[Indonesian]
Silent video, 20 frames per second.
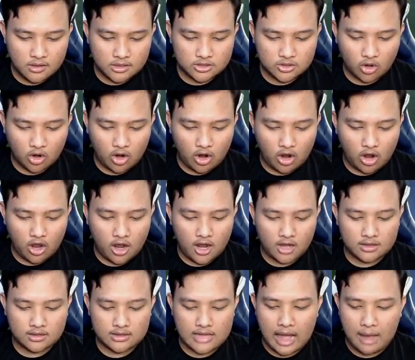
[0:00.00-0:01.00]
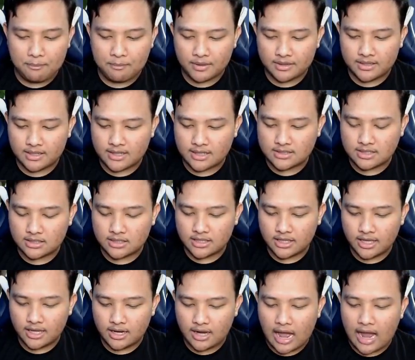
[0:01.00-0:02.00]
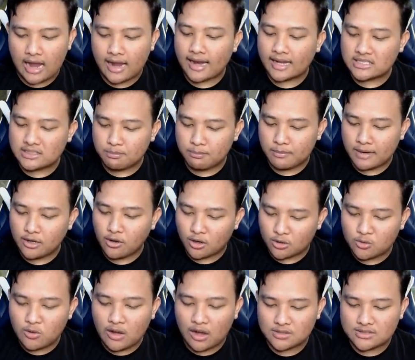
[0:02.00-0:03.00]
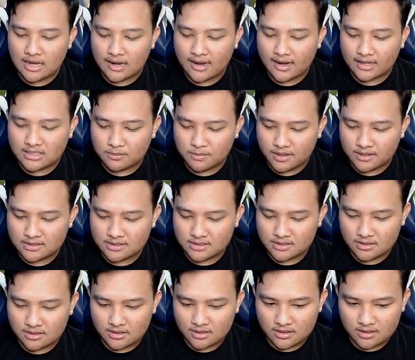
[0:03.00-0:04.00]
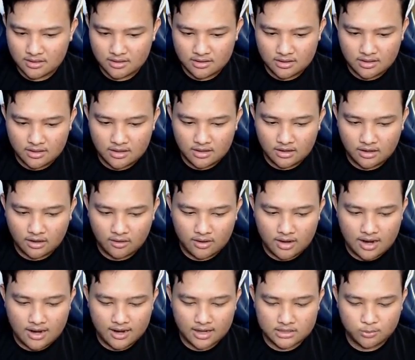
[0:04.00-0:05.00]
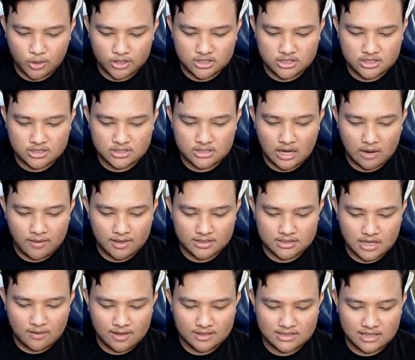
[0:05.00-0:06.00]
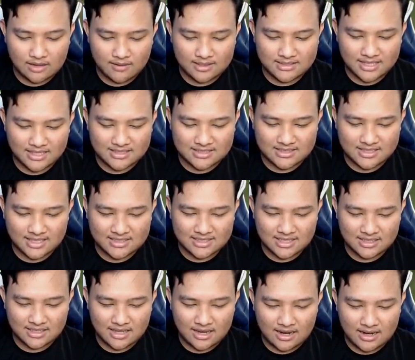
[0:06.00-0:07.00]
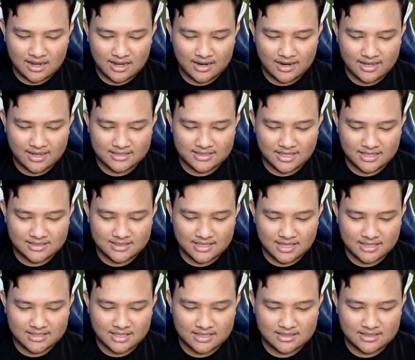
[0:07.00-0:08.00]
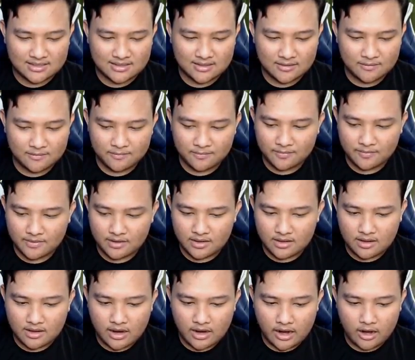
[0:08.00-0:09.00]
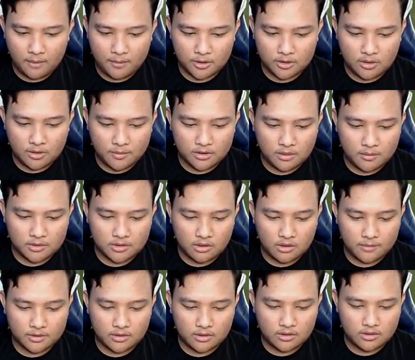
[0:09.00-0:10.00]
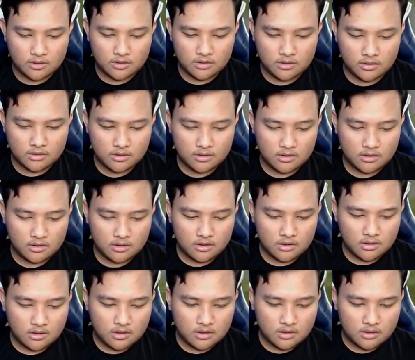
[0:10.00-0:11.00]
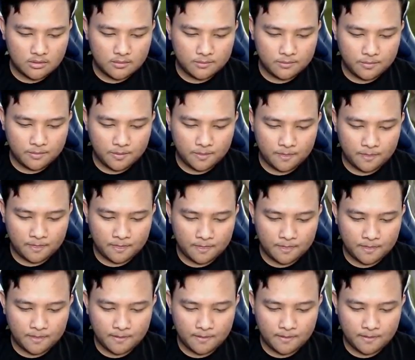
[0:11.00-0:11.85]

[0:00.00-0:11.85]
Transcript: Trot, dapat kita setil. Agresif, manual tuh harus agresif guys. Kalau nggak agresif, wits, awas, awas, awas, sit, sit, sit, nggak kena, Eits eits eits sit. Ayo potong, potong, potong, potong. Hmm.